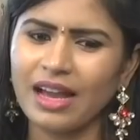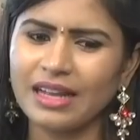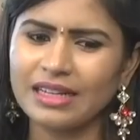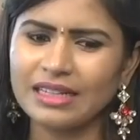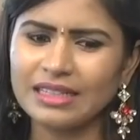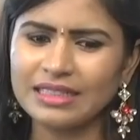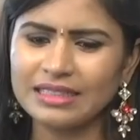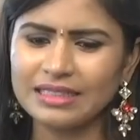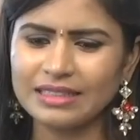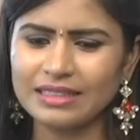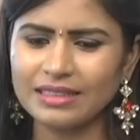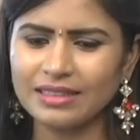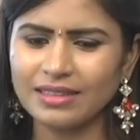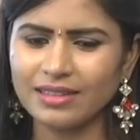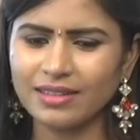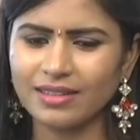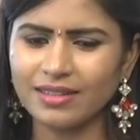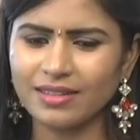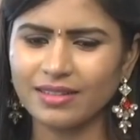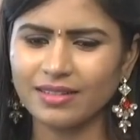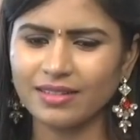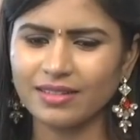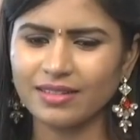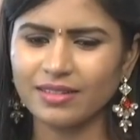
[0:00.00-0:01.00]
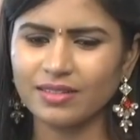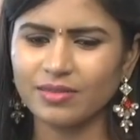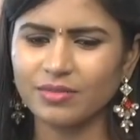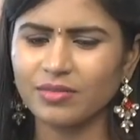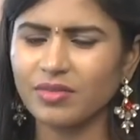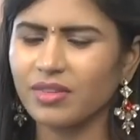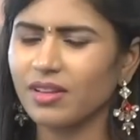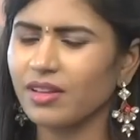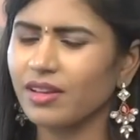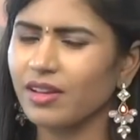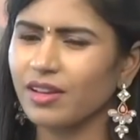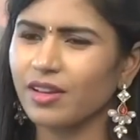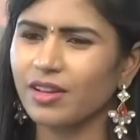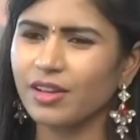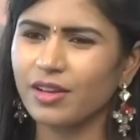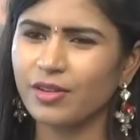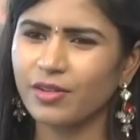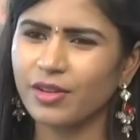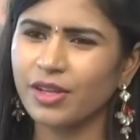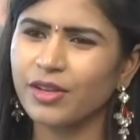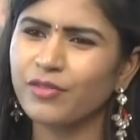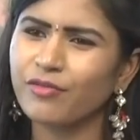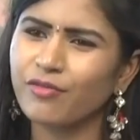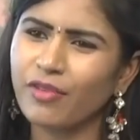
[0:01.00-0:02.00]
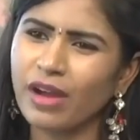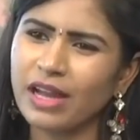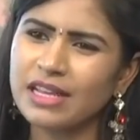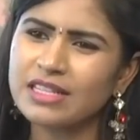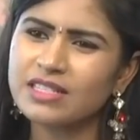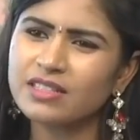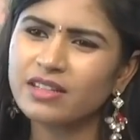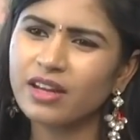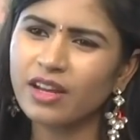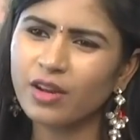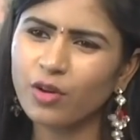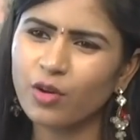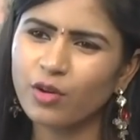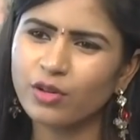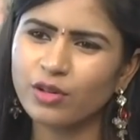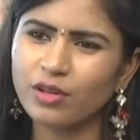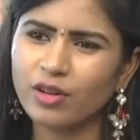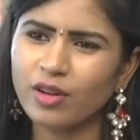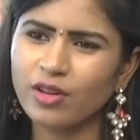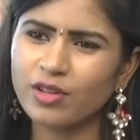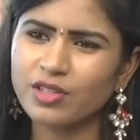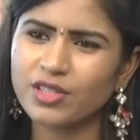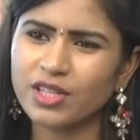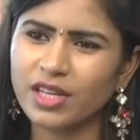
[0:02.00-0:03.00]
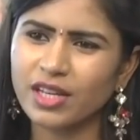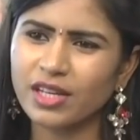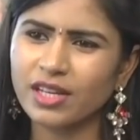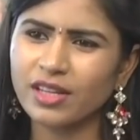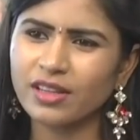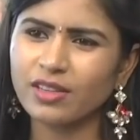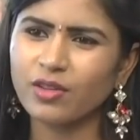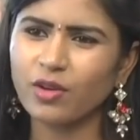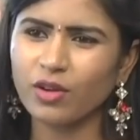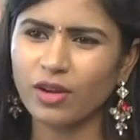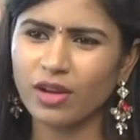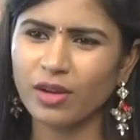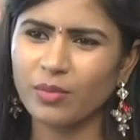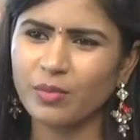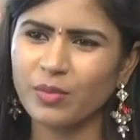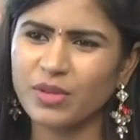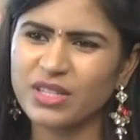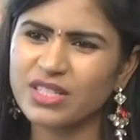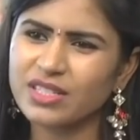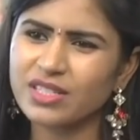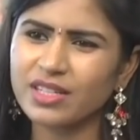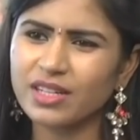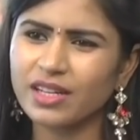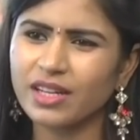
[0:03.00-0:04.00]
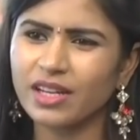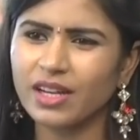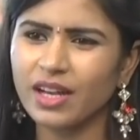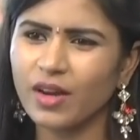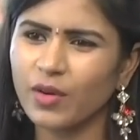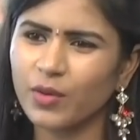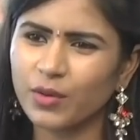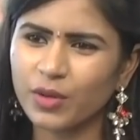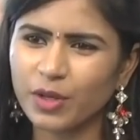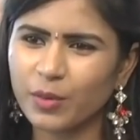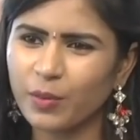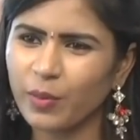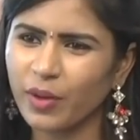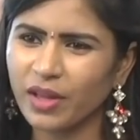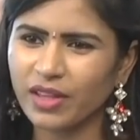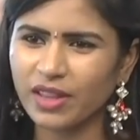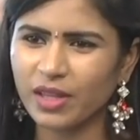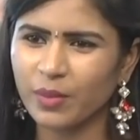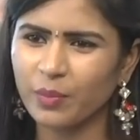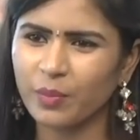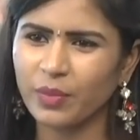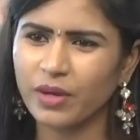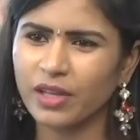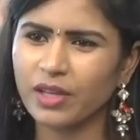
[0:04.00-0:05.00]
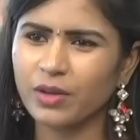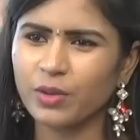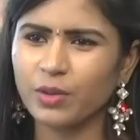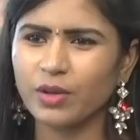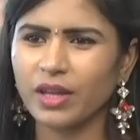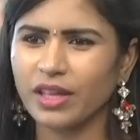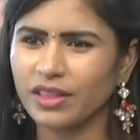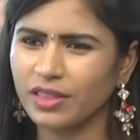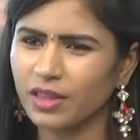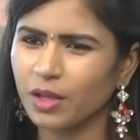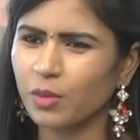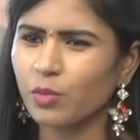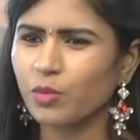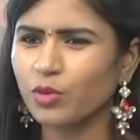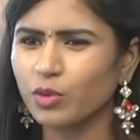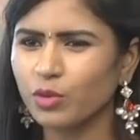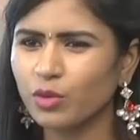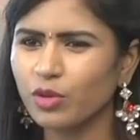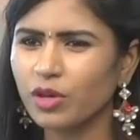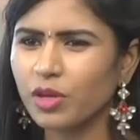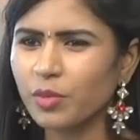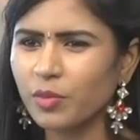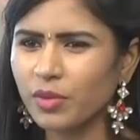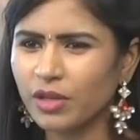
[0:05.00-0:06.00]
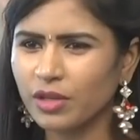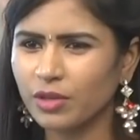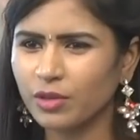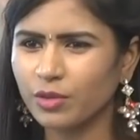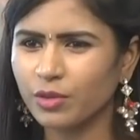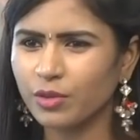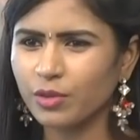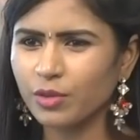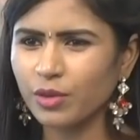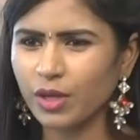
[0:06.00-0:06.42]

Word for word: అంటే సార్ ఈ వైస్రాయ్ హోటల్లో జరిగింది ఒక మిస్టరీగా ఉండిపోయింది ఇప్పటికి కూడా ఇంతకుముందు కూడా మీరు